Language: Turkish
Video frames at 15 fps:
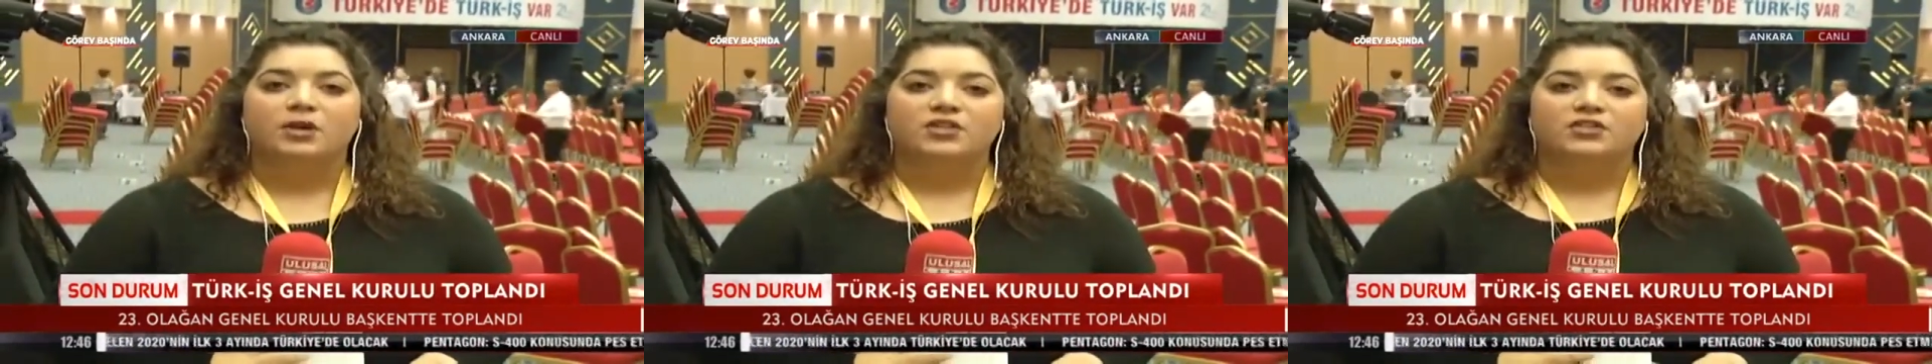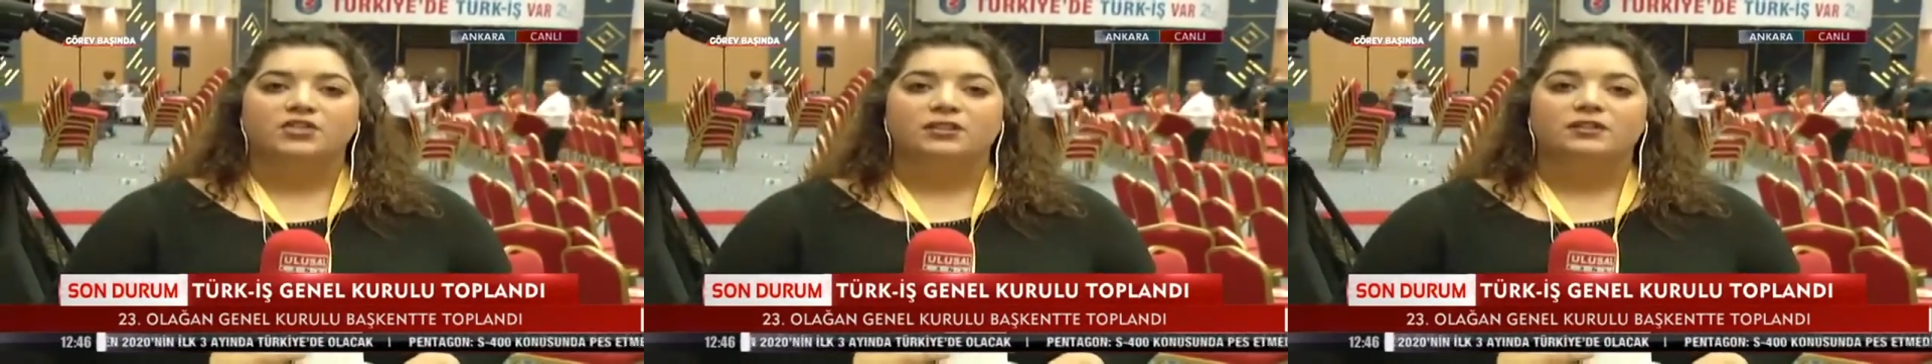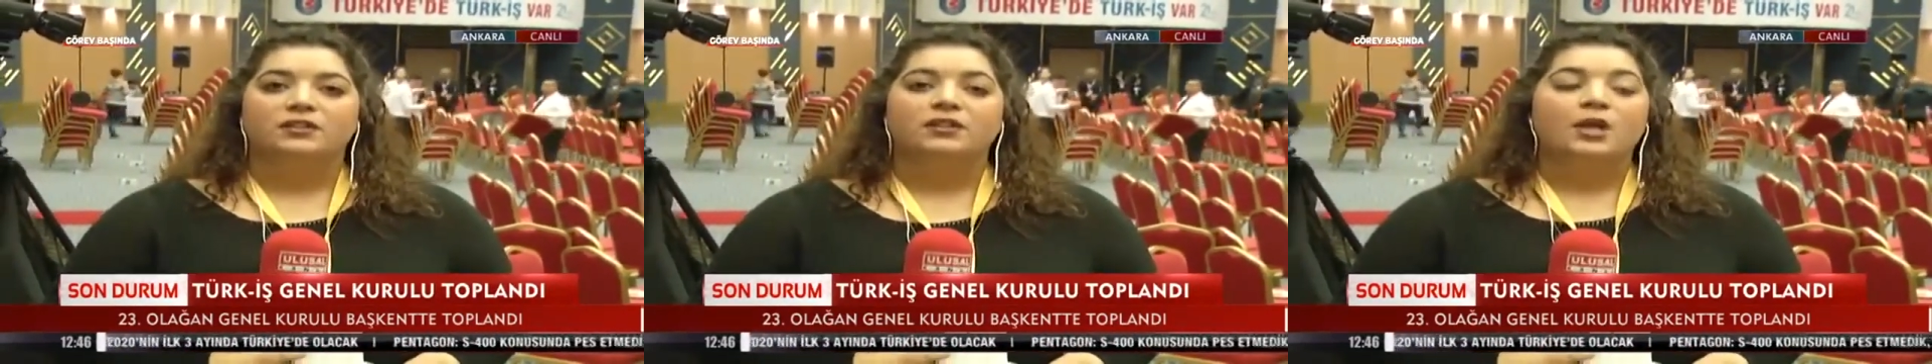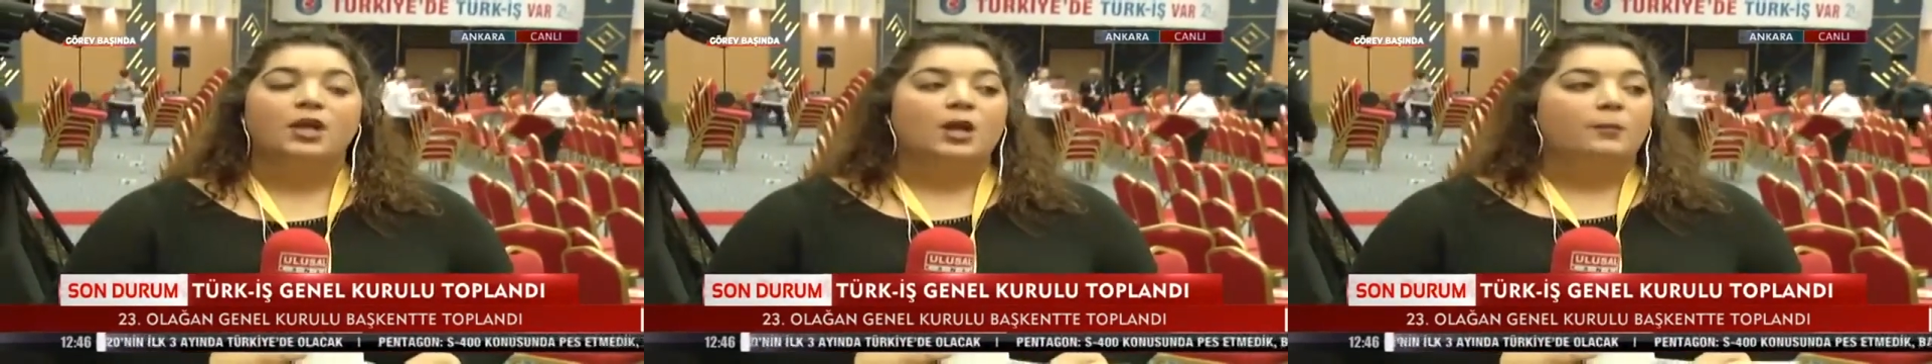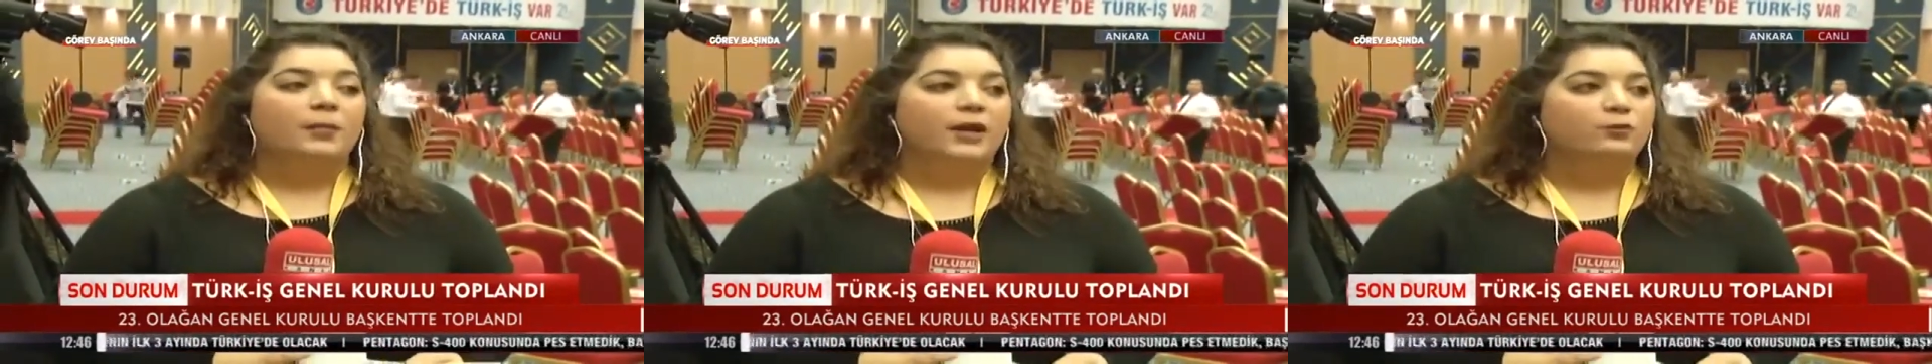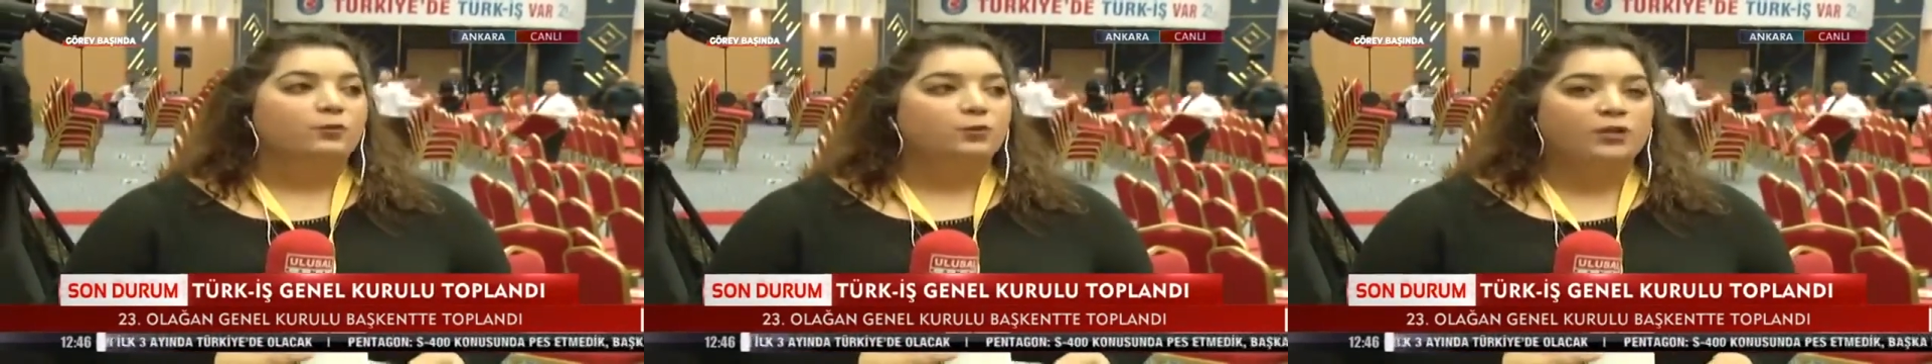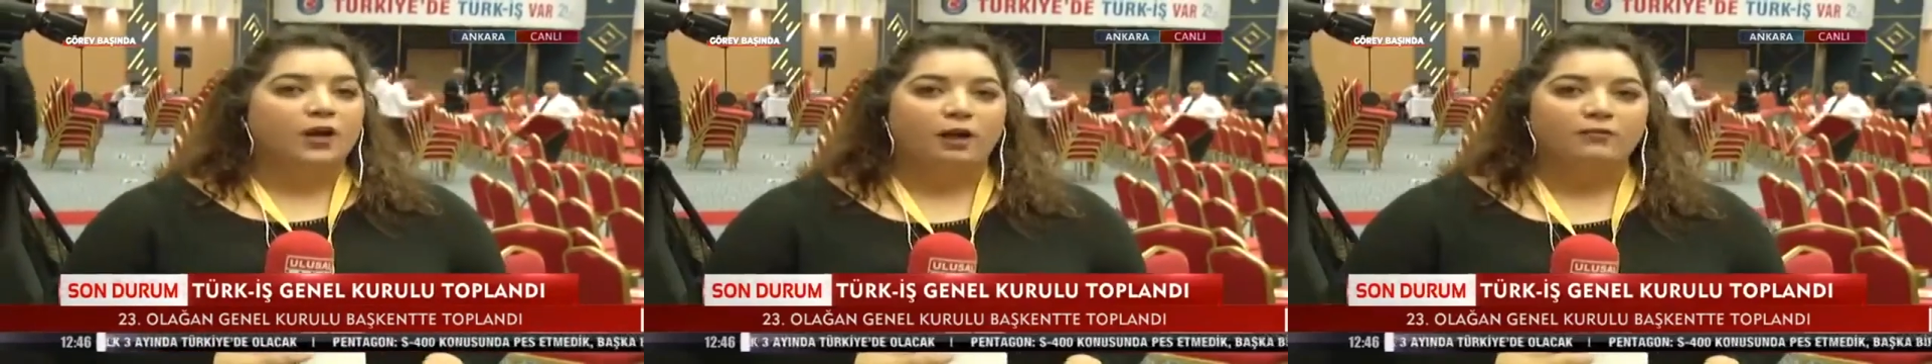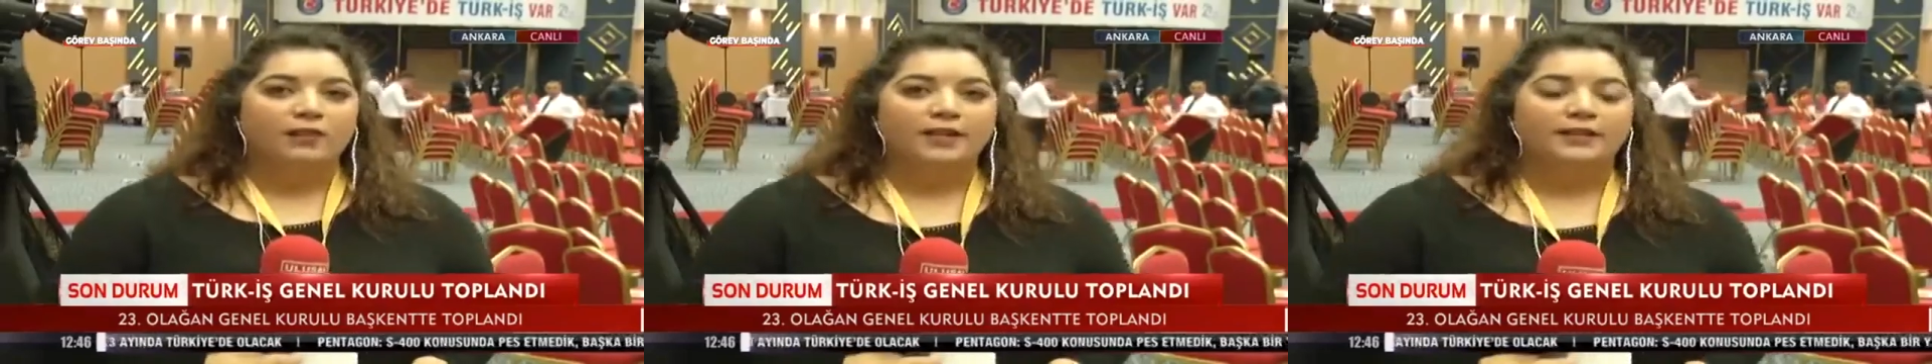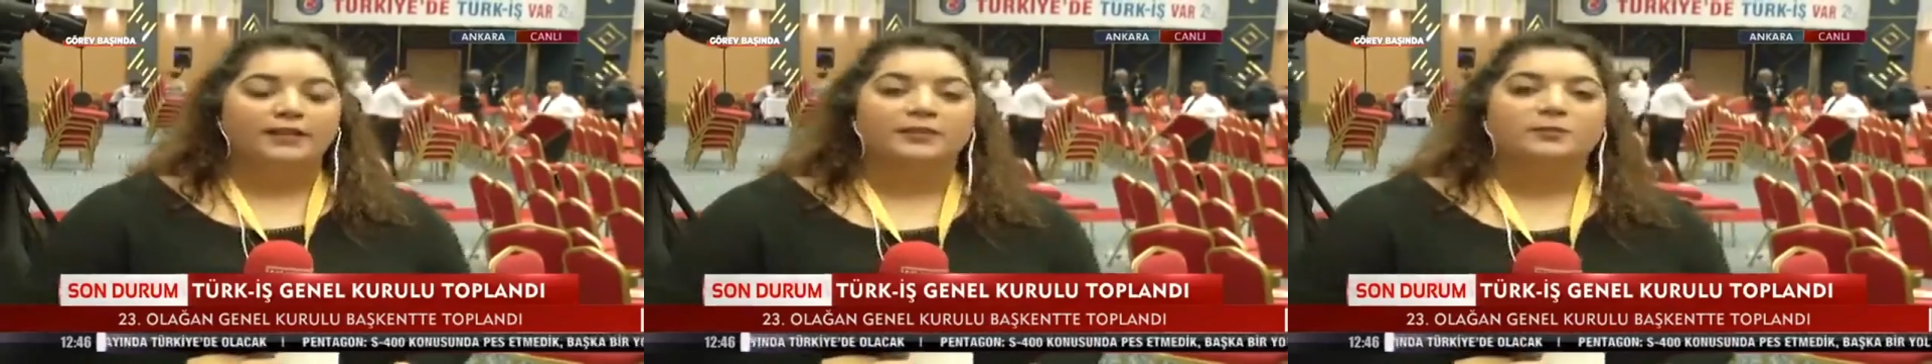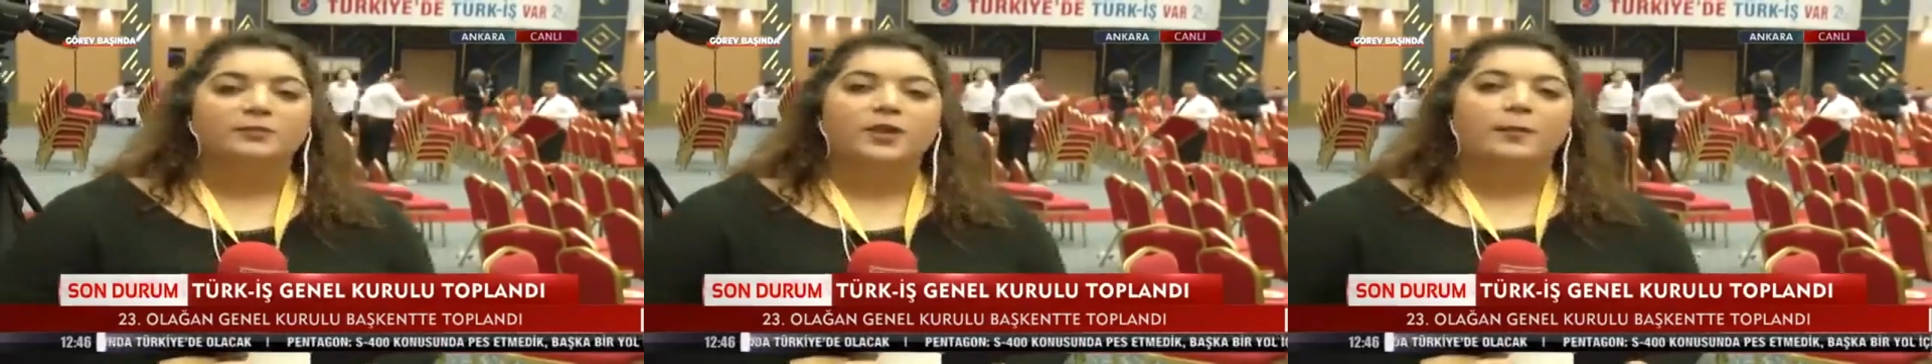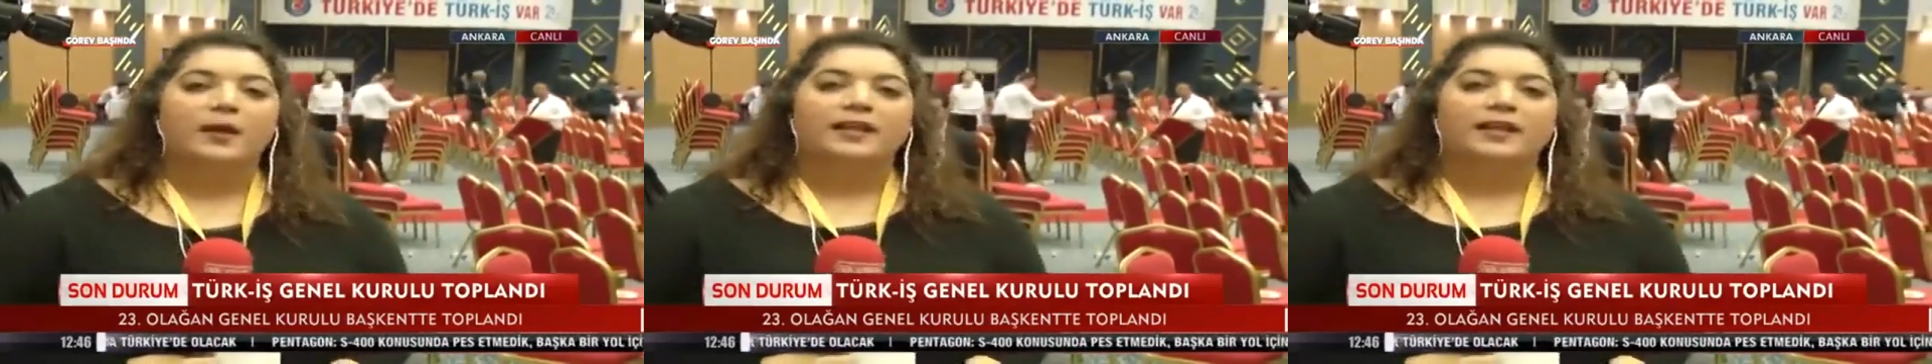Başkanı Pevrul Kavlak yanımda.